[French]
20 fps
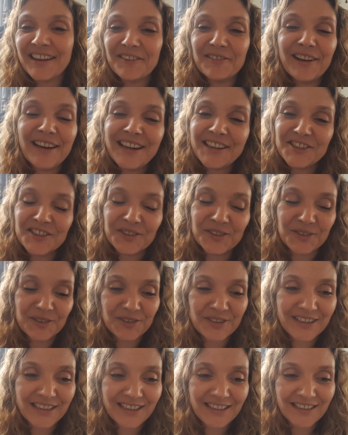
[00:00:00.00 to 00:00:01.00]
et voilà,
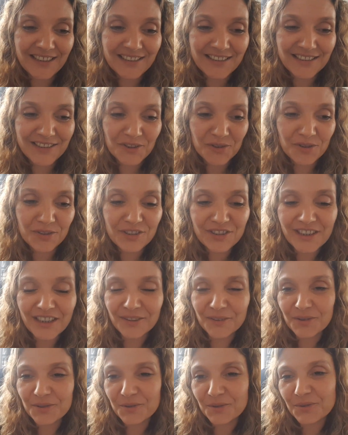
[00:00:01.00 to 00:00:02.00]
c'est juste une
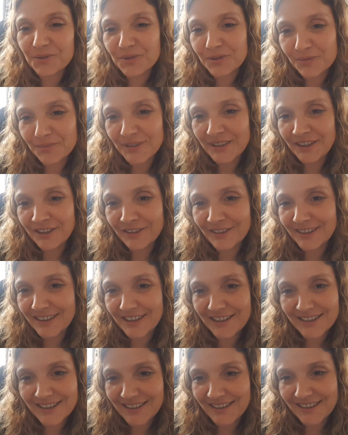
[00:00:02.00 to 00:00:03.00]
attention toute mignonne
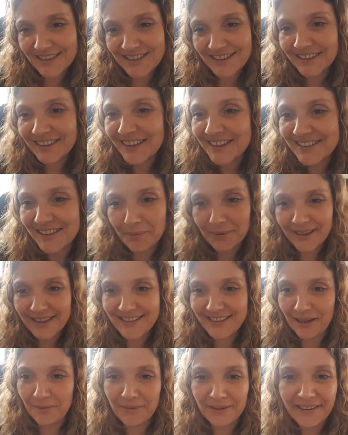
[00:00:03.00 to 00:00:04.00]
et c'est très
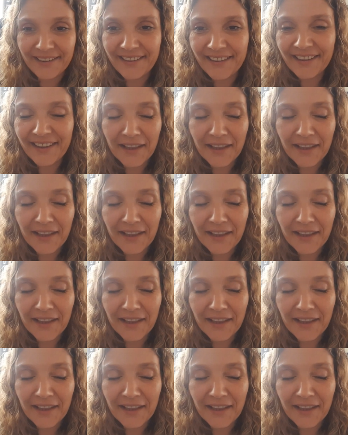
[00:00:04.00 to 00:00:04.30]
appréciable.